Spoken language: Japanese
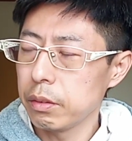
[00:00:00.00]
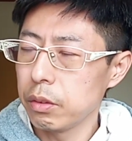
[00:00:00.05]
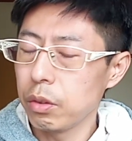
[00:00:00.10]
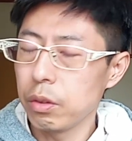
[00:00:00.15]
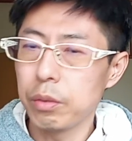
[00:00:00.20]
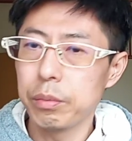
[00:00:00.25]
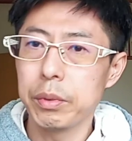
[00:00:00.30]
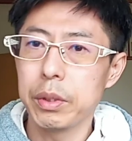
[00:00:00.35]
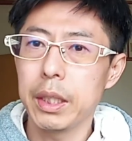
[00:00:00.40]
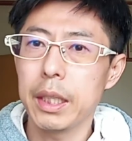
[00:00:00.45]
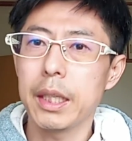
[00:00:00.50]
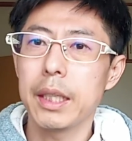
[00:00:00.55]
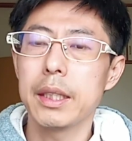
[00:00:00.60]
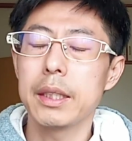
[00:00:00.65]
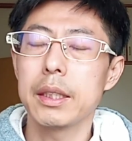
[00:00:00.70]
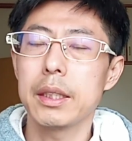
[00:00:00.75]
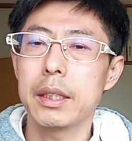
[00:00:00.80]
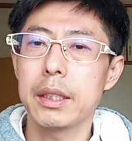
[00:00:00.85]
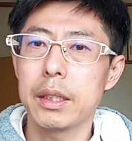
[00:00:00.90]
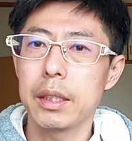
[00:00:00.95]
ドームに
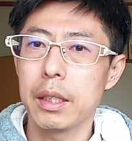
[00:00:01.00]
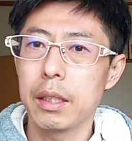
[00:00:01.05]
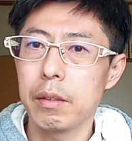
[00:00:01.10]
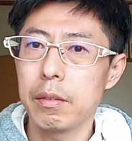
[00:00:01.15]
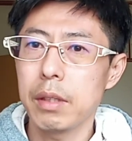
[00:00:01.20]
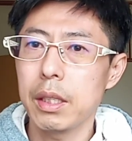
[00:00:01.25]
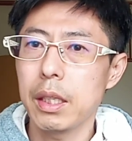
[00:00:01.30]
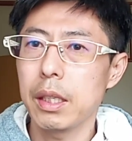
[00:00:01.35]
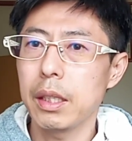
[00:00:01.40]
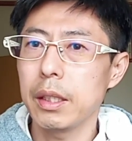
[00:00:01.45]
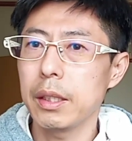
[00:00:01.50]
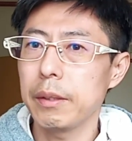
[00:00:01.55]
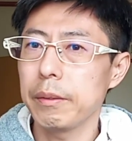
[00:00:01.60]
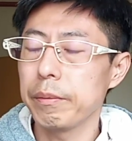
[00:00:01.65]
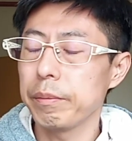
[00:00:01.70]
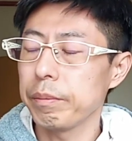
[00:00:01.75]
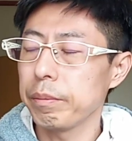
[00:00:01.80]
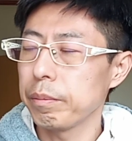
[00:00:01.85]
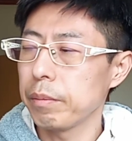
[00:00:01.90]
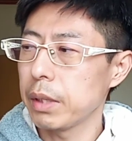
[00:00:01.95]
関しては、
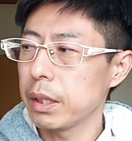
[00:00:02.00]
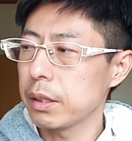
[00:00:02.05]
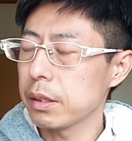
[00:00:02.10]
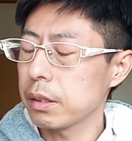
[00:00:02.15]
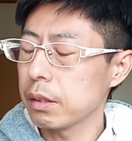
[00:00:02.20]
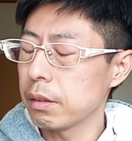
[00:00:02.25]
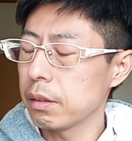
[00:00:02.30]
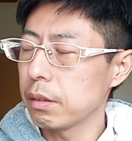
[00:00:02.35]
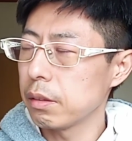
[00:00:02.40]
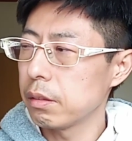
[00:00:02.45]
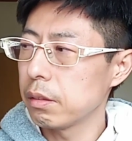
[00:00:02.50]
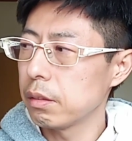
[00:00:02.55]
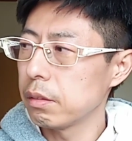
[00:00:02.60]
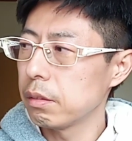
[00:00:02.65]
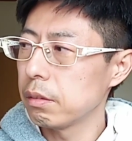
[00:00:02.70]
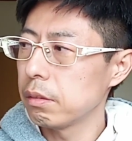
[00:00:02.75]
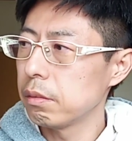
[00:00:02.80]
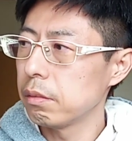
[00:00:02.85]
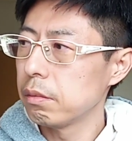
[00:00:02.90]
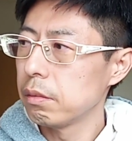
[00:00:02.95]
まあ、その、
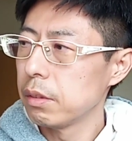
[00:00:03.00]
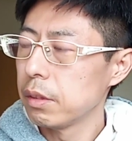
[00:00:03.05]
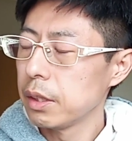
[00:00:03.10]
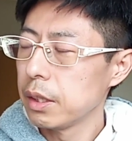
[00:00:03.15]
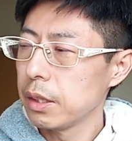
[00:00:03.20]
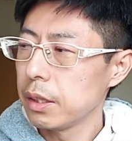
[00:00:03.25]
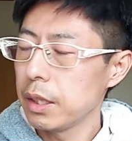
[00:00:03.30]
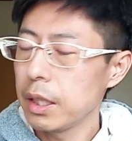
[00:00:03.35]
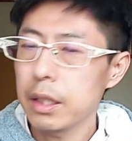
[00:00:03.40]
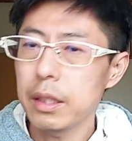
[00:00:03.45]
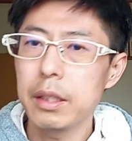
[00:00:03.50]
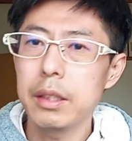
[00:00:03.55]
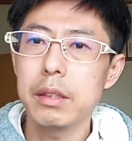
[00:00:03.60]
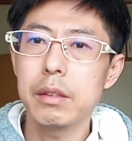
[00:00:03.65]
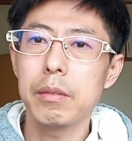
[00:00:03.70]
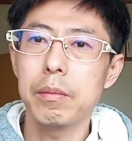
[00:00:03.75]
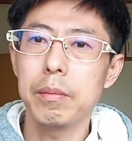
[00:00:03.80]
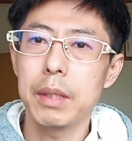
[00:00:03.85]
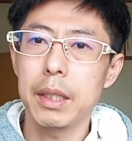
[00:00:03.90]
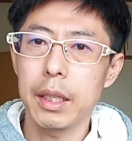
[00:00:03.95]

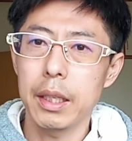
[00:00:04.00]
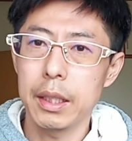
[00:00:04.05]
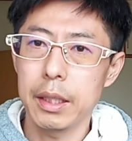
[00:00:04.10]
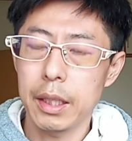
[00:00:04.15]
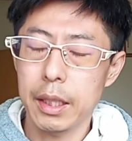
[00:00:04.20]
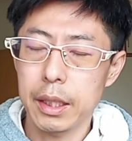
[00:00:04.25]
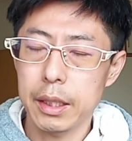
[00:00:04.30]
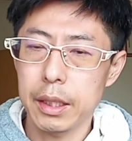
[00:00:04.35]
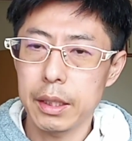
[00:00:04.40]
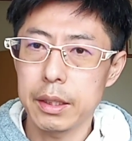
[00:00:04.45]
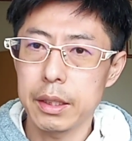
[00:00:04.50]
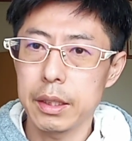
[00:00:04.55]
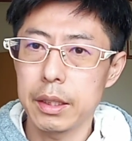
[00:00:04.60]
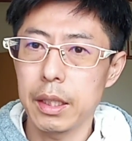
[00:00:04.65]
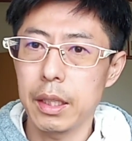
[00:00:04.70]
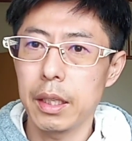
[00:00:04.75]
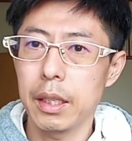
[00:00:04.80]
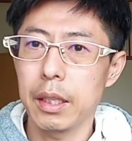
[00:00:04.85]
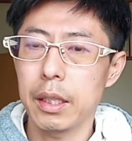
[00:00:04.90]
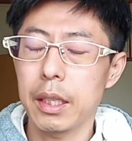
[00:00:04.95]
ラッキーゾーンみたいな
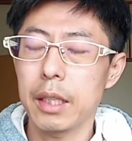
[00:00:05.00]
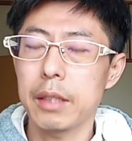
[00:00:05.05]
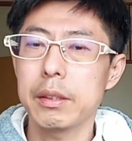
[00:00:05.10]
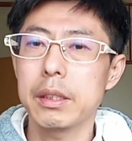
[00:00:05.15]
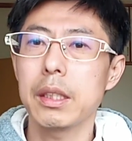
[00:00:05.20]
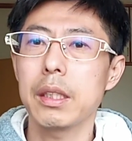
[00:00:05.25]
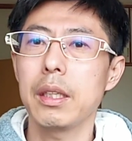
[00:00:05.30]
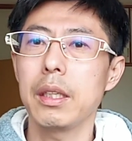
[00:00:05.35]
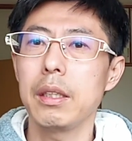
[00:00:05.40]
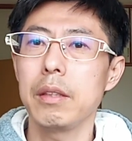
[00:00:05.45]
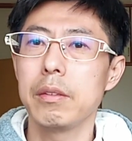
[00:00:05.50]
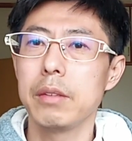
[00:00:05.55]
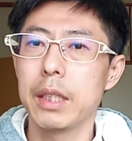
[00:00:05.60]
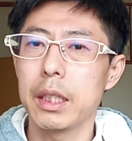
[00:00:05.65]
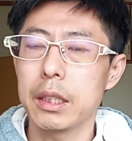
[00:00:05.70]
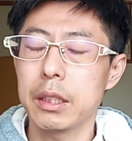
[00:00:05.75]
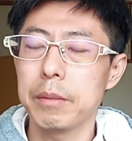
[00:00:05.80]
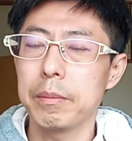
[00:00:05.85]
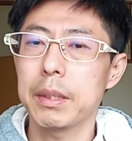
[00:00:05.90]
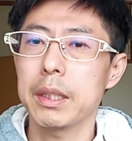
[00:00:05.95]
形で客席
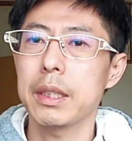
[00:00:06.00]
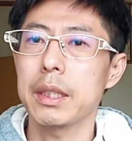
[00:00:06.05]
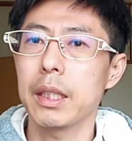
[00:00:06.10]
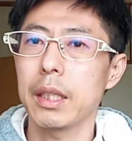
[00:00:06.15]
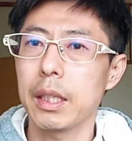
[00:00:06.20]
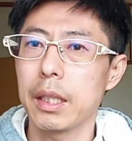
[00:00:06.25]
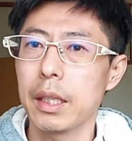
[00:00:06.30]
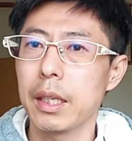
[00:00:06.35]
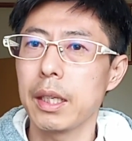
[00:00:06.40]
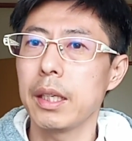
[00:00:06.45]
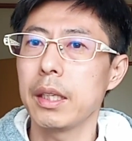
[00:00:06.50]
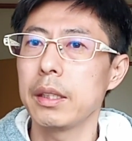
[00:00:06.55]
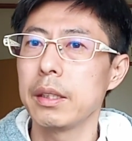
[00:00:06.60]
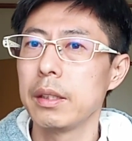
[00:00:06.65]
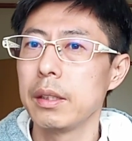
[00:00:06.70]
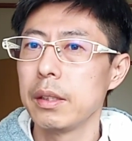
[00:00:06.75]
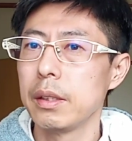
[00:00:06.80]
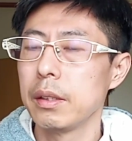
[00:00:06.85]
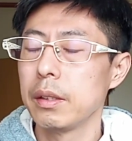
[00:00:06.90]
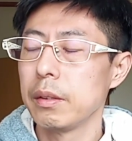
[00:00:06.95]
増やしましたから、
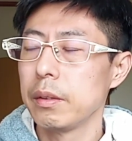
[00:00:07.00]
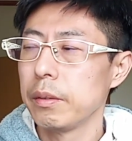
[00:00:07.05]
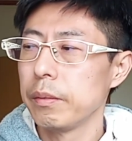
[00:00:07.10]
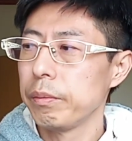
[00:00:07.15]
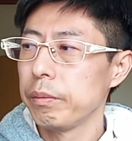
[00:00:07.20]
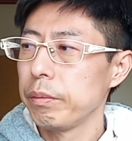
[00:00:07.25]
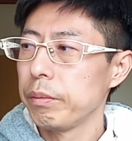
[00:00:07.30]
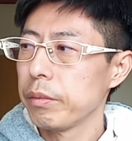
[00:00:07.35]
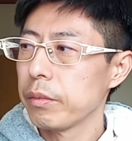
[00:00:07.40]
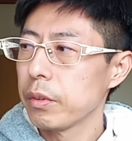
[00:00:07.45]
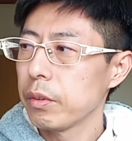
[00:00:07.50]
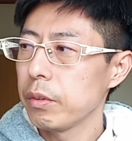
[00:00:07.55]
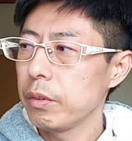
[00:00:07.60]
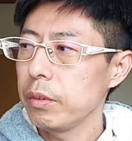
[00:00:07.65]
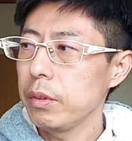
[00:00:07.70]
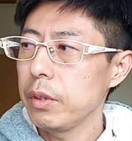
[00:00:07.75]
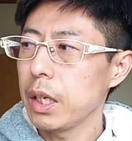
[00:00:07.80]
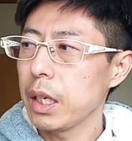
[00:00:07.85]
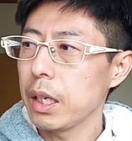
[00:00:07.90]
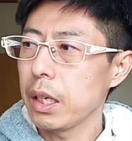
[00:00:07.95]

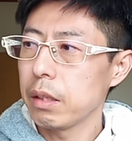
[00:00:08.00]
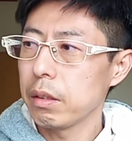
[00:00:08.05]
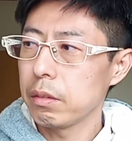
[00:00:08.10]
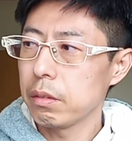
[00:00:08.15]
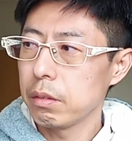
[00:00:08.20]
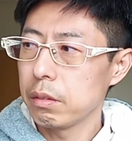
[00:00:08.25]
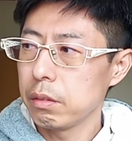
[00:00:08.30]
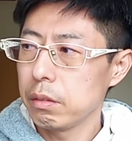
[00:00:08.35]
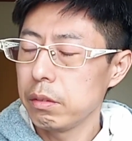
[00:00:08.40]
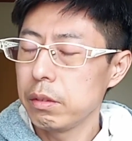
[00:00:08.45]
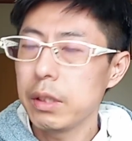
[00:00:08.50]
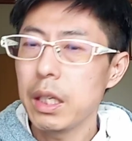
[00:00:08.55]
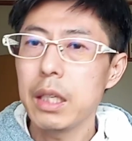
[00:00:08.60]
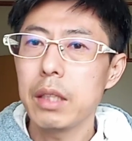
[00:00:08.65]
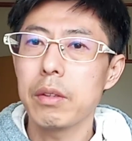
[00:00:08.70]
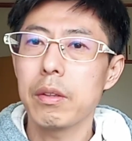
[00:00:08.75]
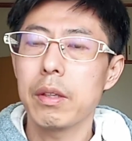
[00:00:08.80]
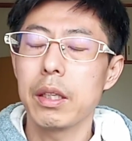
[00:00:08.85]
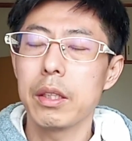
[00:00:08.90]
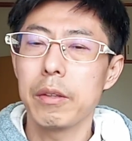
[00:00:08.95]
本来、あの、
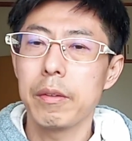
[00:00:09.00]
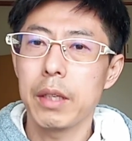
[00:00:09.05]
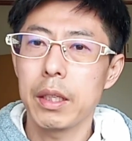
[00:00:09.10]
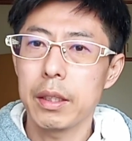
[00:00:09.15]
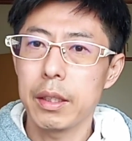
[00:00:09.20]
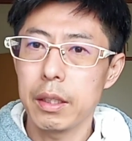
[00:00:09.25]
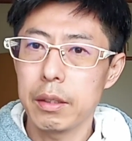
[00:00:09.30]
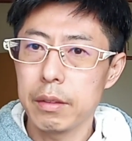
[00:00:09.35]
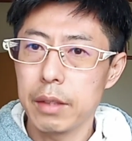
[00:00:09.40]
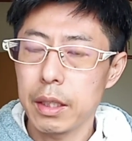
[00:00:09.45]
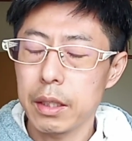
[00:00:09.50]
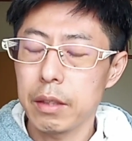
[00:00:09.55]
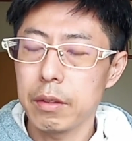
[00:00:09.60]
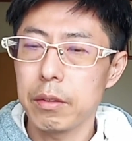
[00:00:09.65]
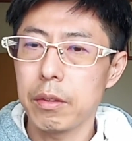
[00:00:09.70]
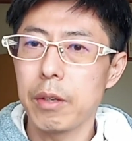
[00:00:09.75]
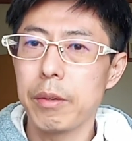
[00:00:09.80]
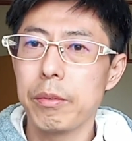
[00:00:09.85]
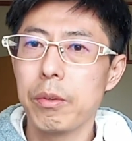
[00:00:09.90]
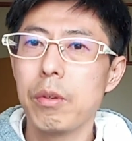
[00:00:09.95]
フライとかで終わってる打
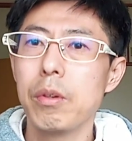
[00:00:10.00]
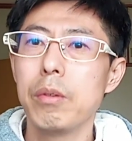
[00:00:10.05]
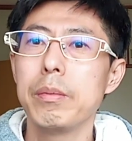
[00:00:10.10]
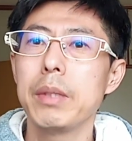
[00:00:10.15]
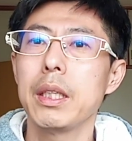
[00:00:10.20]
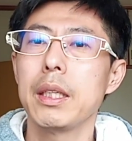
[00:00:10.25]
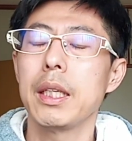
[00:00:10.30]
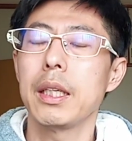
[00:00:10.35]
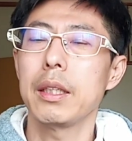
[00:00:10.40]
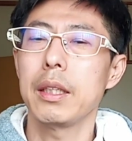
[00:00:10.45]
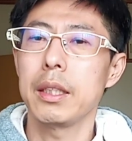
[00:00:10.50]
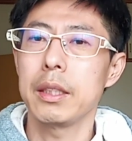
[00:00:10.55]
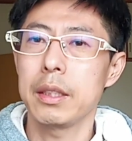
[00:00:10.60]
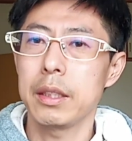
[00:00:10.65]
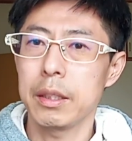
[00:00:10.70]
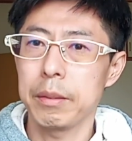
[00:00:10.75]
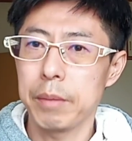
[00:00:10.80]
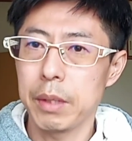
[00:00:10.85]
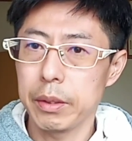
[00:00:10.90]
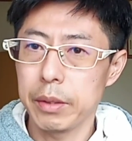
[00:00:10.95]
球とホームランになって
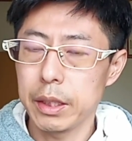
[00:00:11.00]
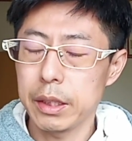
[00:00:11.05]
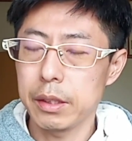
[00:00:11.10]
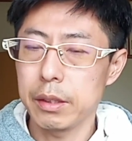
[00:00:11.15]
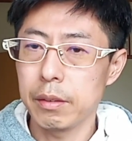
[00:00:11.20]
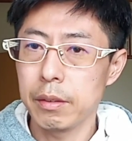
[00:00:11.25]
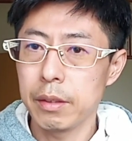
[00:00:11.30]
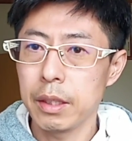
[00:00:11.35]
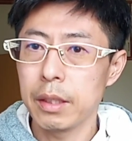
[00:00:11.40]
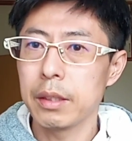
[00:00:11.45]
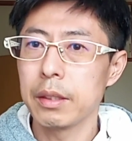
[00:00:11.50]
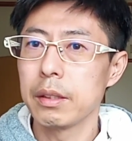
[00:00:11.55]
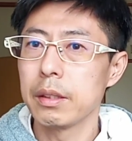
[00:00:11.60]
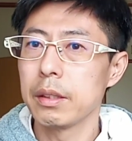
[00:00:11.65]
しまうんですよね。